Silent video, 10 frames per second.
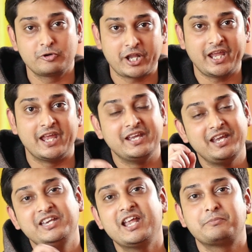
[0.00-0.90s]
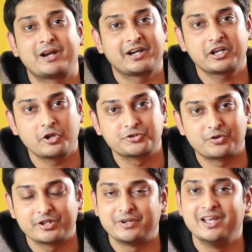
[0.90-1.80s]
ফোনটাকে ইন্ডিয়ান মার্কেটে লঞ্চ
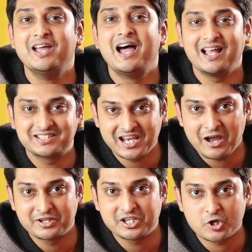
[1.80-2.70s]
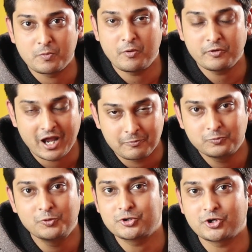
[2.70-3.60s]
করে দেবে আজকে আমাদের সম্ভাবনা
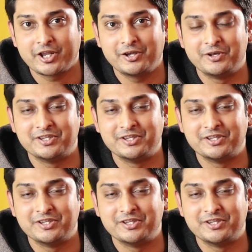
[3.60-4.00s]
পুরো সঠিক